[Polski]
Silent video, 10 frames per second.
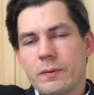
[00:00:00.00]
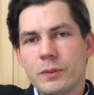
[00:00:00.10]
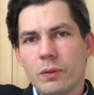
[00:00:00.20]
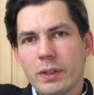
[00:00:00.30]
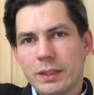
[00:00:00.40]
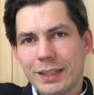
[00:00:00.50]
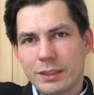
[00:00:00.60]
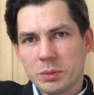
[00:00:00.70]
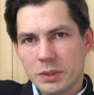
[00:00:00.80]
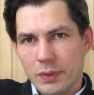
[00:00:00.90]

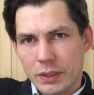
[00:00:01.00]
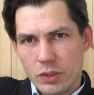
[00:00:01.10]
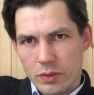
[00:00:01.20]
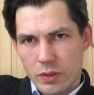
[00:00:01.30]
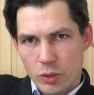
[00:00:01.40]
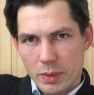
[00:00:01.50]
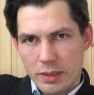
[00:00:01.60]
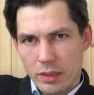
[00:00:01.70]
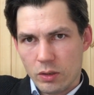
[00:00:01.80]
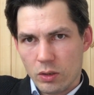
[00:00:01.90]
nowelizacją z
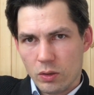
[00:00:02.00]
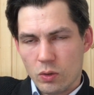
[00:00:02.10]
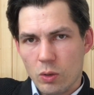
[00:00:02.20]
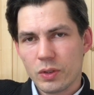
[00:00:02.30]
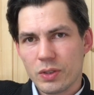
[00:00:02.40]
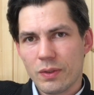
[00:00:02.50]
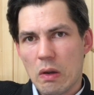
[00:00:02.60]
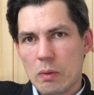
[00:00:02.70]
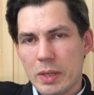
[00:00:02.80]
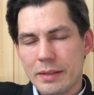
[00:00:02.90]
2018 roku
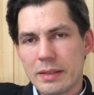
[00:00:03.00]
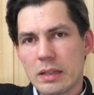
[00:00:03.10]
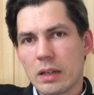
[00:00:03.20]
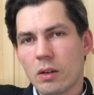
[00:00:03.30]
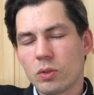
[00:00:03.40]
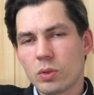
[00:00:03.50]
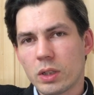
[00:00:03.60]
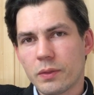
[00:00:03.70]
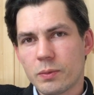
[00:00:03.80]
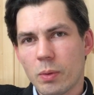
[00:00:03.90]
obowiązywały miejsca, o
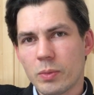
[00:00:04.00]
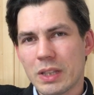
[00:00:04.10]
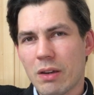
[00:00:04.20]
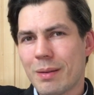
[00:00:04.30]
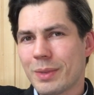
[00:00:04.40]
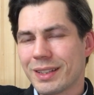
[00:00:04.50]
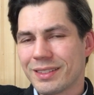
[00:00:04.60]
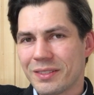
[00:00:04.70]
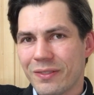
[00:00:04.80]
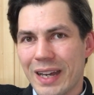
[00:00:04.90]
których wspominałem,
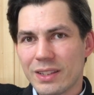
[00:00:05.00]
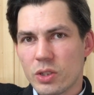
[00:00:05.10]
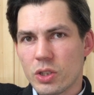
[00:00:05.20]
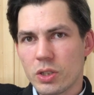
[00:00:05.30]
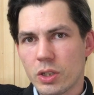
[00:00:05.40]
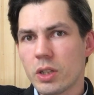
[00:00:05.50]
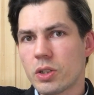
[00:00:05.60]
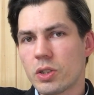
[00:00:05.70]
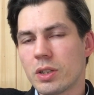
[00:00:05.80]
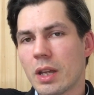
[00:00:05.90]

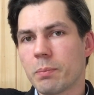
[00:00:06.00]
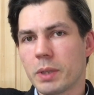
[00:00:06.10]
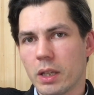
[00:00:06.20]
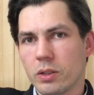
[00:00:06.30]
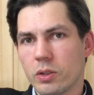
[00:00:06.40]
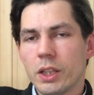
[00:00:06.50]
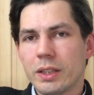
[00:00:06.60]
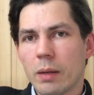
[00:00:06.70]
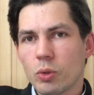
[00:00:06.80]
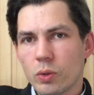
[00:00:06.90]
2,30 na 5. I
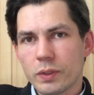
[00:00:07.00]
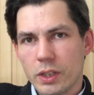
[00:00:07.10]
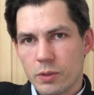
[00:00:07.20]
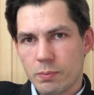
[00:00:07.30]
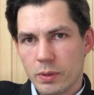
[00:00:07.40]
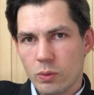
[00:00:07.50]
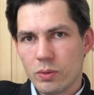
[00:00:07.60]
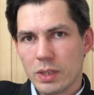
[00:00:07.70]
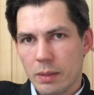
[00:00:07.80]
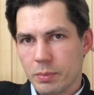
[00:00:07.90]
tam również był
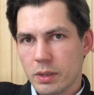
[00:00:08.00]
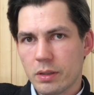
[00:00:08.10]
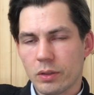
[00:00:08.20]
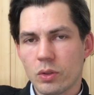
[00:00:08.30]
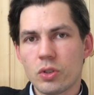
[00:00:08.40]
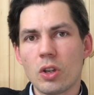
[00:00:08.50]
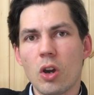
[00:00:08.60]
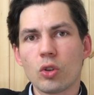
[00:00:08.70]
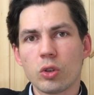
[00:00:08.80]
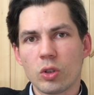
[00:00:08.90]
zapis
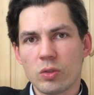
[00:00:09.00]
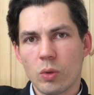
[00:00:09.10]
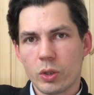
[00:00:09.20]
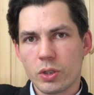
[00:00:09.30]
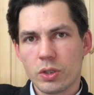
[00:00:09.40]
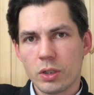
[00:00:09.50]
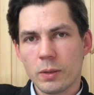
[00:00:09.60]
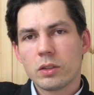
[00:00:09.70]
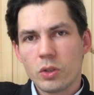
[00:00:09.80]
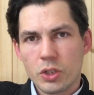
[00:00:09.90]
odnośnie
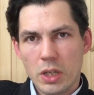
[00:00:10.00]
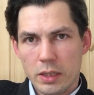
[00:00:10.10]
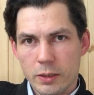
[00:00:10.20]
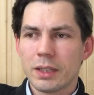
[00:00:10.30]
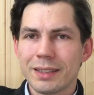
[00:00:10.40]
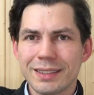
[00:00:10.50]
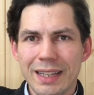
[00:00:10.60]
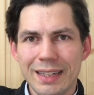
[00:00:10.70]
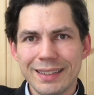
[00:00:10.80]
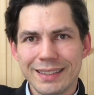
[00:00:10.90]
odległości do ściany. Ten
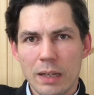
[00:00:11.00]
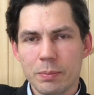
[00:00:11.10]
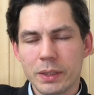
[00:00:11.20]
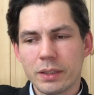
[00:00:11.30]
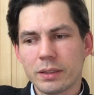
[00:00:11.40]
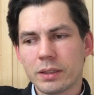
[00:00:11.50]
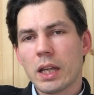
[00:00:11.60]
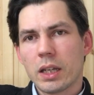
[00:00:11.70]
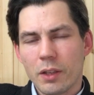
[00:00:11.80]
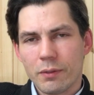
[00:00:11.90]
stary zapis
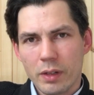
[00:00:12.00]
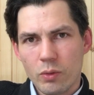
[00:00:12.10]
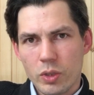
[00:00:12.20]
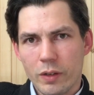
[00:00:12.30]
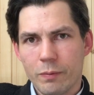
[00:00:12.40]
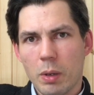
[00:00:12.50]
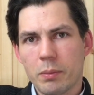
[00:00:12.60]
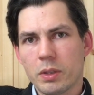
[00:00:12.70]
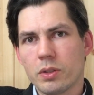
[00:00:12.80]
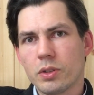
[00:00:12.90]
tak wrył się w
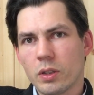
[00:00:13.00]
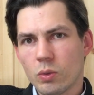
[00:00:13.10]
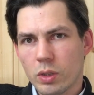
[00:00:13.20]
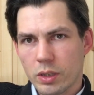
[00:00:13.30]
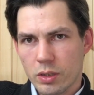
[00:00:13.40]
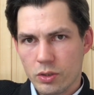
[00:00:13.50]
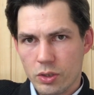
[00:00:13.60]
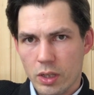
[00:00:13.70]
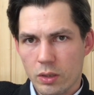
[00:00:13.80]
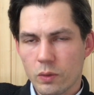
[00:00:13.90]
pamięć niektórych
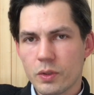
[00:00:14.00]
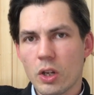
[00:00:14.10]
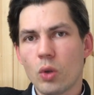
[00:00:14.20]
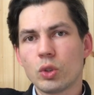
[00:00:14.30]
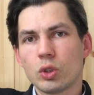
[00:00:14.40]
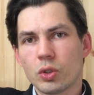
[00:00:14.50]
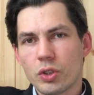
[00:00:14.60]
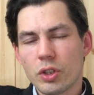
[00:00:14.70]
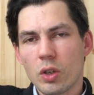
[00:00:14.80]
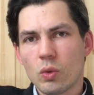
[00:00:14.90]
inżynierów, że oni do
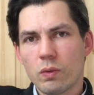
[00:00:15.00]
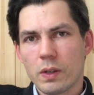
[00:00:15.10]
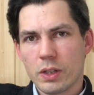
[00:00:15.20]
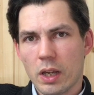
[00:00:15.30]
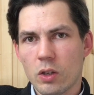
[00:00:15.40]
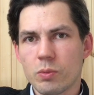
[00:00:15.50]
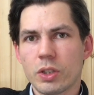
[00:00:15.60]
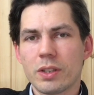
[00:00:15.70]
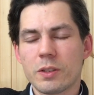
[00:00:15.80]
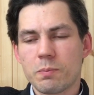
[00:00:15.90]
dzisiaj uważają,
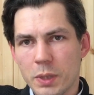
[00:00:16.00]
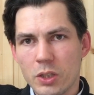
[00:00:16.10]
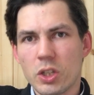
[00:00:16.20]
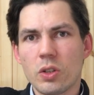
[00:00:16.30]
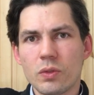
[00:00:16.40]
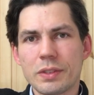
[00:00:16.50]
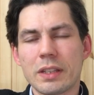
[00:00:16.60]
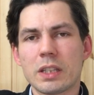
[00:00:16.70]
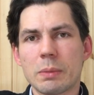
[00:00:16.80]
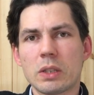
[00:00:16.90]
że to jest 50
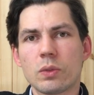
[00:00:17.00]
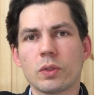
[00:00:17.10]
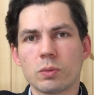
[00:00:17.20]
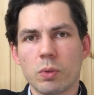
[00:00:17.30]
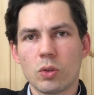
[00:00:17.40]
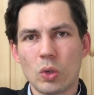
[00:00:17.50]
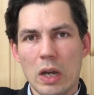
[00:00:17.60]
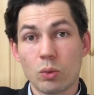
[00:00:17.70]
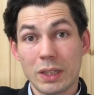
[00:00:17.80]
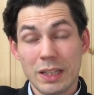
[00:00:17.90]
cm od boku
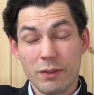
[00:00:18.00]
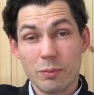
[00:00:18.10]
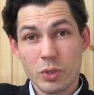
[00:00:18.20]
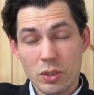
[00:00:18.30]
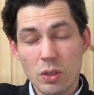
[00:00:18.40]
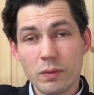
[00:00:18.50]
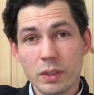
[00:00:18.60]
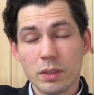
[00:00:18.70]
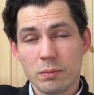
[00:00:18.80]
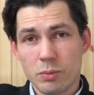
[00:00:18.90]
auta, nawet przy
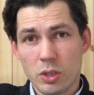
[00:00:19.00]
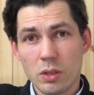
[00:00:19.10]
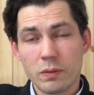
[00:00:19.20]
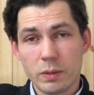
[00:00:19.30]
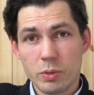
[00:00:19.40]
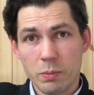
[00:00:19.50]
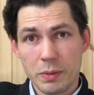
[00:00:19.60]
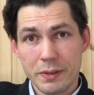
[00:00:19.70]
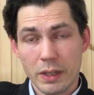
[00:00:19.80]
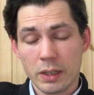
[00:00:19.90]
nowych, przy nowych
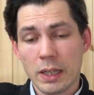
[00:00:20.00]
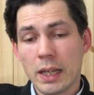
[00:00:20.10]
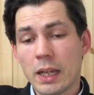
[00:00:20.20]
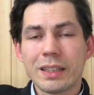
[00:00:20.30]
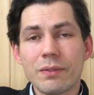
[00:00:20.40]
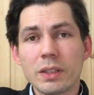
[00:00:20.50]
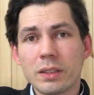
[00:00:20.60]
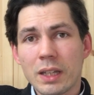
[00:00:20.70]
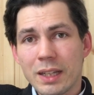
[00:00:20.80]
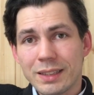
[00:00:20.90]
przepisach.
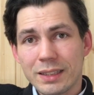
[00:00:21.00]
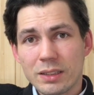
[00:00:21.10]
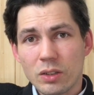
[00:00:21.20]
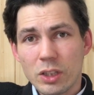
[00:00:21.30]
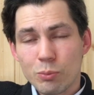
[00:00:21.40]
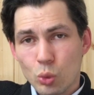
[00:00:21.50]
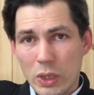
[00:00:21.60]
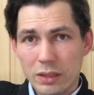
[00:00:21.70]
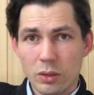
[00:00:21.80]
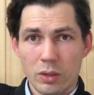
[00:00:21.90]
Nawet na stronie
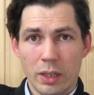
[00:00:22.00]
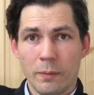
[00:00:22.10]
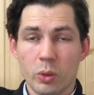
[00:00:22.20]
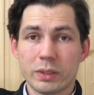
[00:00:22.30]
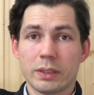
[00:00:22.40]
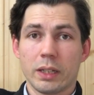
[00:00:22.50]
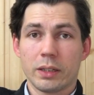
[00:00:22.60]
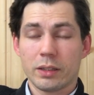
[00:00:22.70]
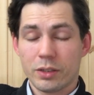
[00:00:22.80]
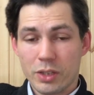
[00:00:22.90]
Muratora,
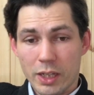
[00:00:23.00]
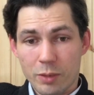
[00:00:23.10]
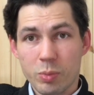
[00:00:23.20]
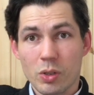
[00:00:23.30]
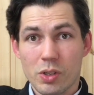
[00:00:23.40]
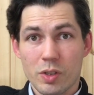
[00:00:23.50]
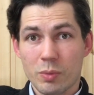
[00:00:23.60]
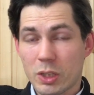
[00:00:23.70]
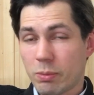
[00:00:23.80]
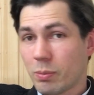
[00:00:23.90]
postach, gdzie ja ich proszę,
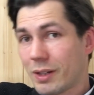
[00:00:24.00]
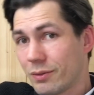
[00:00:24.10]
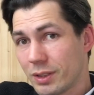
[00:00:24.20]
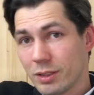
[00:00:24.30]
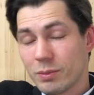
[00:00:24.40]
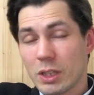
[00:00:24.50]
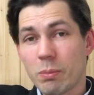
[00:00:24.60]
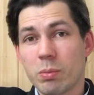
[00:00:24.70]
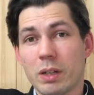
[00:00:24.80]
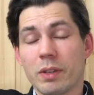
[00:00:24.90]
żeby to poprawili, nie
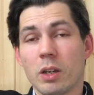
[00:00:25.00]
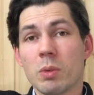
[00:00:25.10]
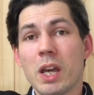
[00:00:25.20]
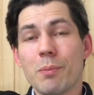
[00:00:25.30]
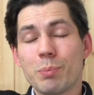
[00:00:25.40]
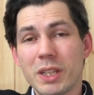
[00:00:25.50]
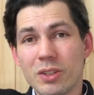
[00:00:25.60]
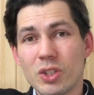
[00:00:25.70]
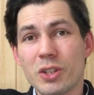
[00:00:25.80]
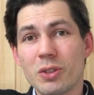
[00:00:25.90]
poprawiają.
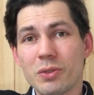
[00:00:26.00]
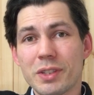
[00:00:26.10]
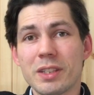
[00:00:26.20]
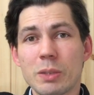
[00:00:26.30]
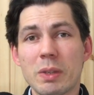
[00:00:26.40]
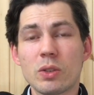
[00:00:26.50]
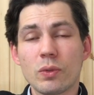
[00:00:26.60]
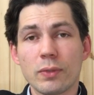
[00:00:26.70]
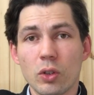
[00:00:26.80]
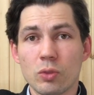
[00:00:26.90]
50 cm
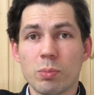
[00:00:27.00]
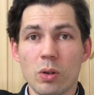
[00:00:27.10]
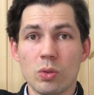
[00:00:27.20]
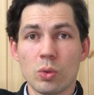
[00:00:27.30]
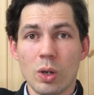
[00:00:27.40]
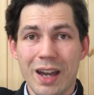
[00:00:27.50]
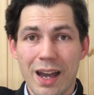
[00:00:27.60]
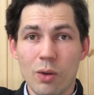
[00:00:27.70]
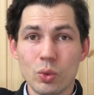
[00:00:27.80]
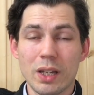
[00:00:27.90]
od boku
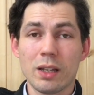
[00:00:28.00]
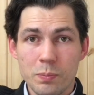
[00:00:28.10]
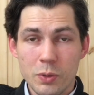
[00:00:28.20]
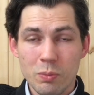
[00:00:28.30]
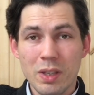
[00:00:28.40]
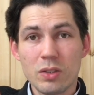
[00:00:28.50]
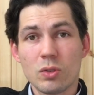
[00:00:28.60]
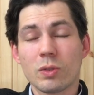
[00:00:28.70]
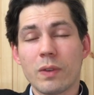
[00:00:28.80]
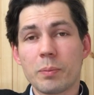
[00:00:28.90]
auta przy
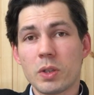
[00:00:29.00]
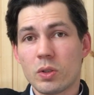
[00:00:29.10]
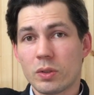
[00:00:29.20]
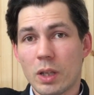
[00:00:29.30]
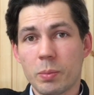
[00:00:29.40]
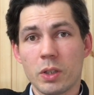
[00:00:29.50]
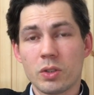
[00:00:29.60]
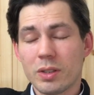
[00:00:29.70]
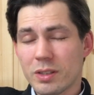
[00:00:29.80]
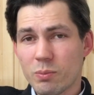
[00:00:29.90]
miejscu 2,50 na
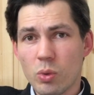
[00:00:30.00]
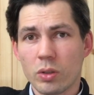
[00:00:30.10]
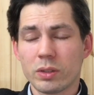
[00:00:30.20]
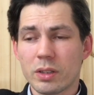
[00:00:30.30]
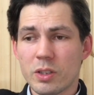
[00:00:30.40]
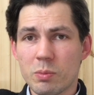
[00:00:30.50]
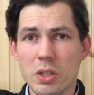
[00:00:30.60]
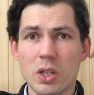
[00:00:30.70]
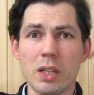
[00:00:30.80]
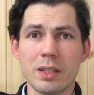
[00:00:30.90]
5. To jest błąd, to jest
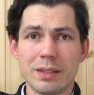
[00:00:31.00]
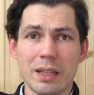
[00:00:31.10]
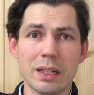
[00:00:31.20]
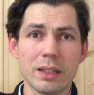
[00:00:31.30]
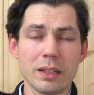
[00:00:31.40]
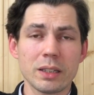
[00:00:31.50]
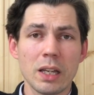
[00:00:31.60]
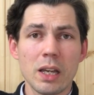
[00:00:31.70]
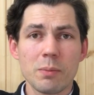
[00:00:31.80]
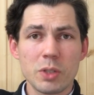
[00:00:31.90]
mieszanie starych
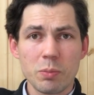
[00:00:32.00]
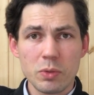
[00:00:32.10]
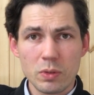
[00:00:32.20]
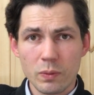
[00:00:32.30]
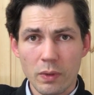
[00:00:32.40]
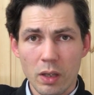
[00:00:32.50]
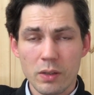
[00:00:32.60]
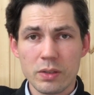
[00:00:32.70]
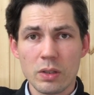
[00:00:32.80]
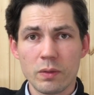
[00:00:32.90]
przepisów
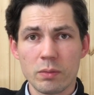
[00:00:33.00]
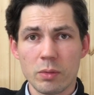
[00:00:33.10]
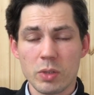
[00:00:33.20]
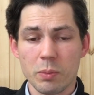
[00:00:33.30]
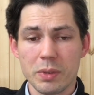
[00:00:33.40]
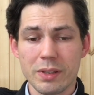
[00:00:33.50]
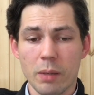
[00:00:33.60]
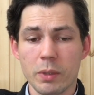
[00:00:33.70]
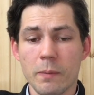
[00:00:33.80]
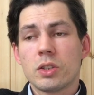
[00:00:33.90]
z nowymi
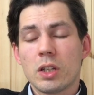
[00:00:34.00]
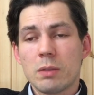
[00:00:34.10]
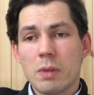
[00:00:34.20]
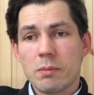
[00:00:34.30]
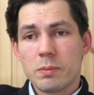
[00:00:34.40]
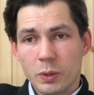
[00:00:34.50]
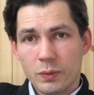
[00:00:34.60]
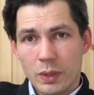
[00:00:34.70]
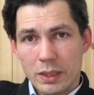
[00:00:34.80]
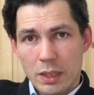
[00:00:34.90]
przepisami. Jeżeli mamy
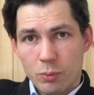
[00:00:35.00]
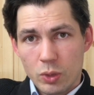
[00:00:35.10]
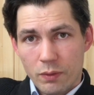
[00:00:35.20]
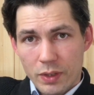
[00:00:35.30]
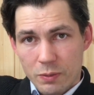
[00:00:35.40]
pozwolenie na budowę